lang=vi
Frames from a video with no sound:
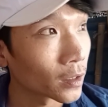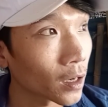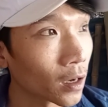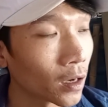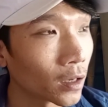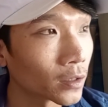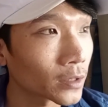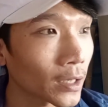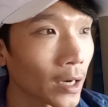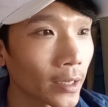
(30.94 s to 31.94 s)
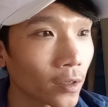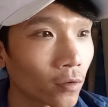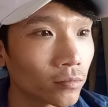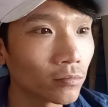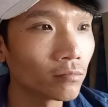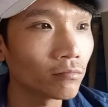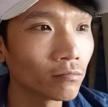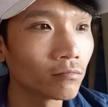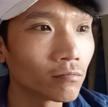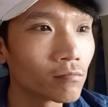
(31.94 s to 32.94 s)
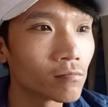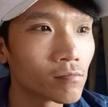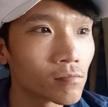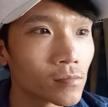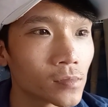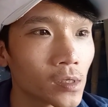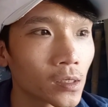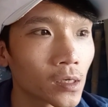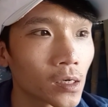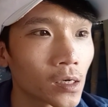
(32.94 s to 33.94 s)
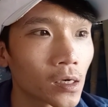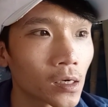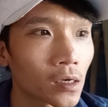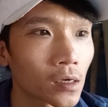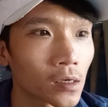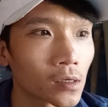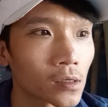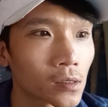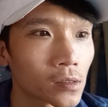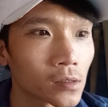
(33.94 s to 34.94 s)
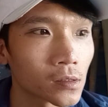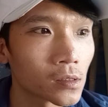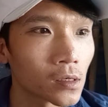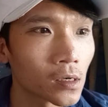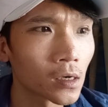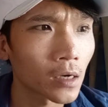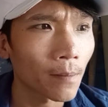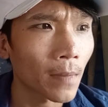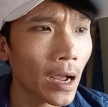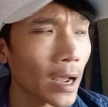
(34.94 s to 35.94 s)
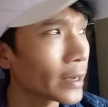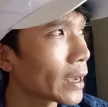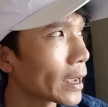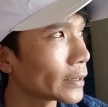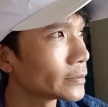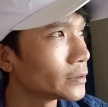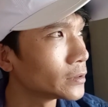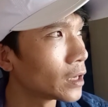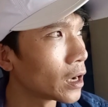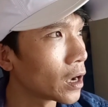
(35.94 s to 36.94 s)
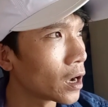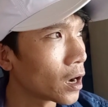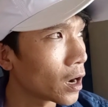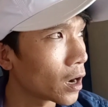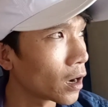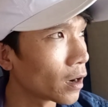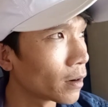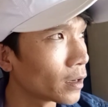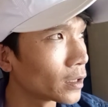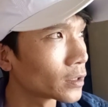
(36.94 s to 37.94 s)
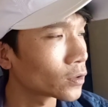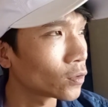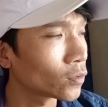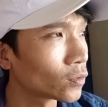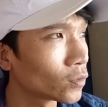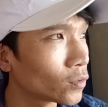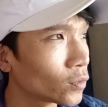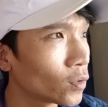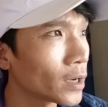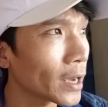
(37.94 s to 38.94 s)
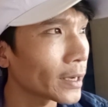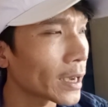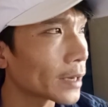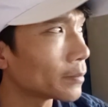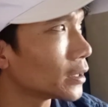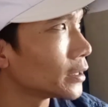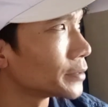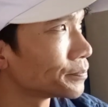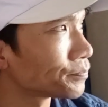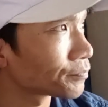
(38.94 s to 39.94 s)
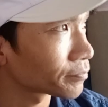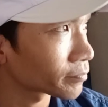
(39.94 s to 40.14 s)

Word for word: đợt đó cách đây cũng được uh, năm 2000 uh, ờ, cuối 2010